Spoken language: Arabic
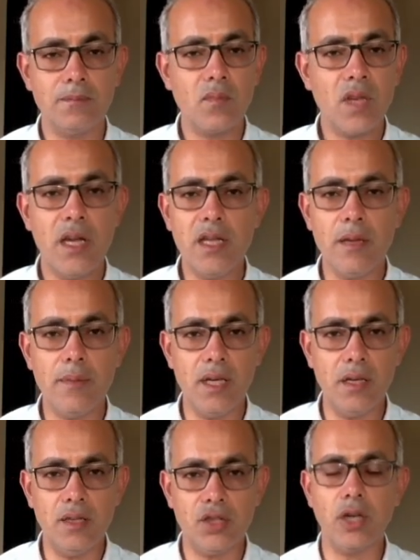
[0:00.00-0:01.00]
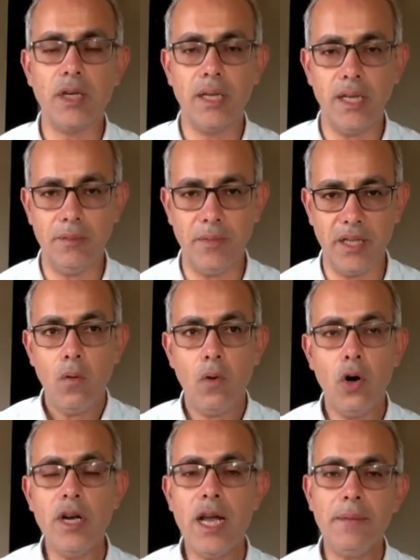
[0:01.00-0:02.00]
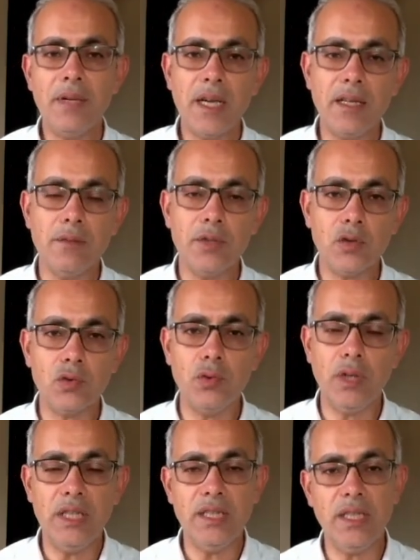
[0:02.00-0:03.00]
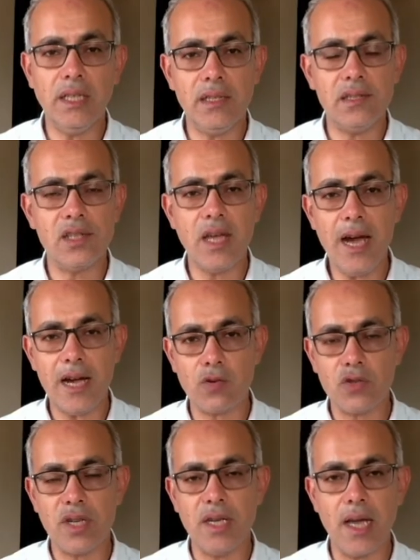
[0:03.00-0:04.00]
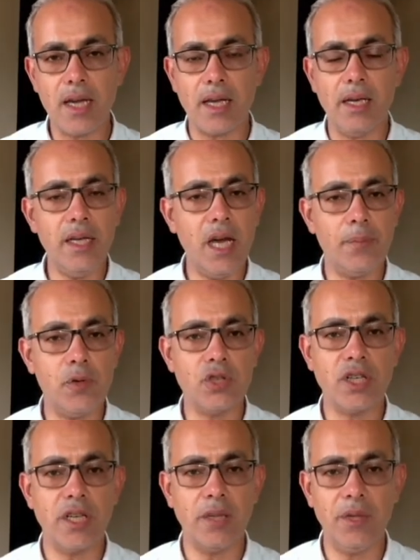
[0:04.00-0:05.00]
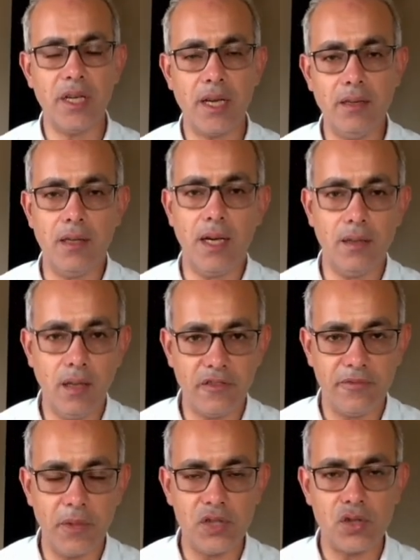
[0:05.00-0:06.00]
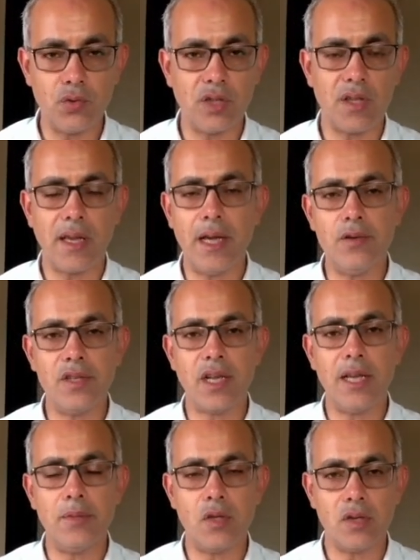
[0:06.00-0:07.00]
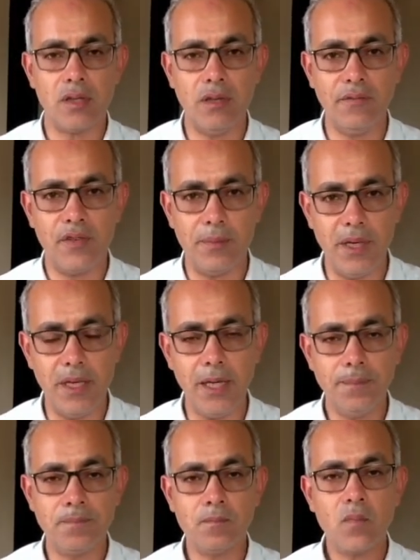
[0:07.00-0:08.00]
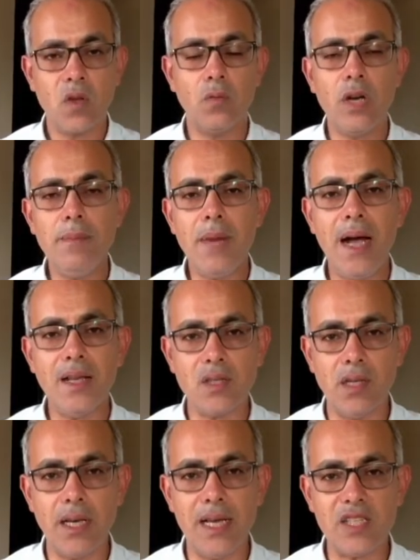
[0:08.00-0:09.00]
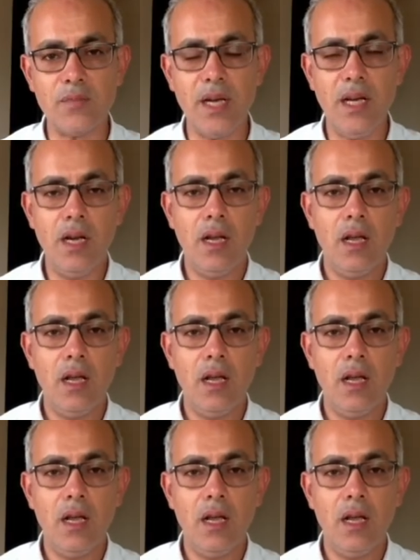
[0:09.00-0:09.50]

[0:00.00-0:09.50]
هي من الشق الالماني وقلنا قبل كده برضو ان السياحه الروسيه كان ليها بورشن كبير جدا عندنا في مصر وتتجاوز ال 65% ولما حصل الازمه